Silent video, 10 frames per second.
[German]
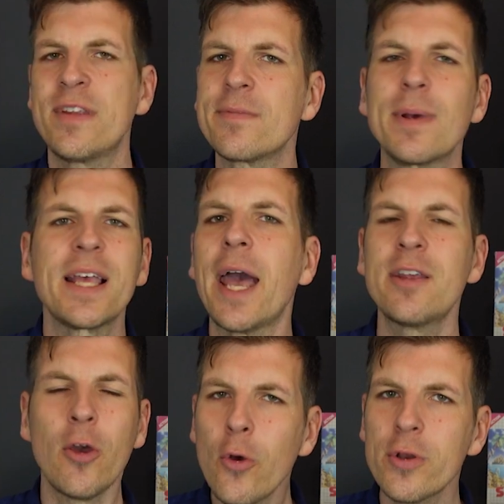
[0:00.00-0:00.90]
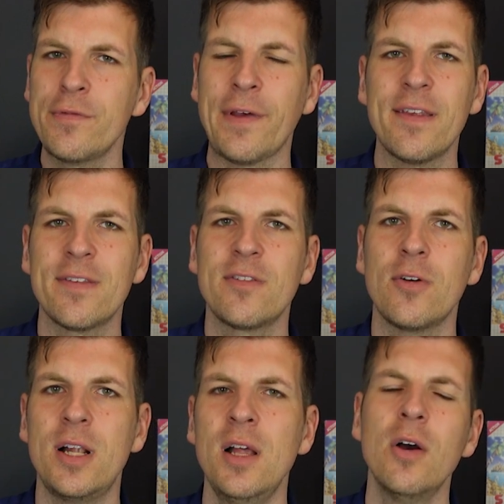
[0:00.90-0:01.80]
dass man keine Gehirne fressen
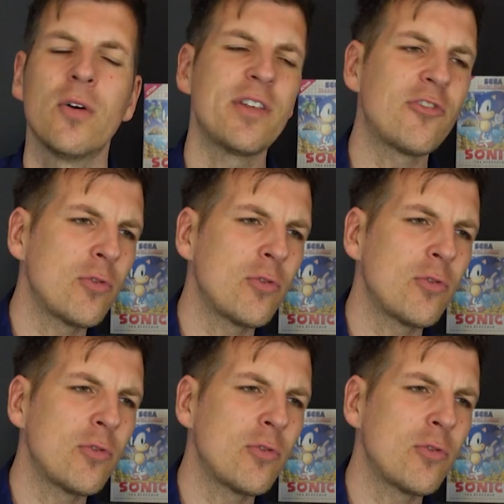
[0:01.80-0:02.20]
soll und dass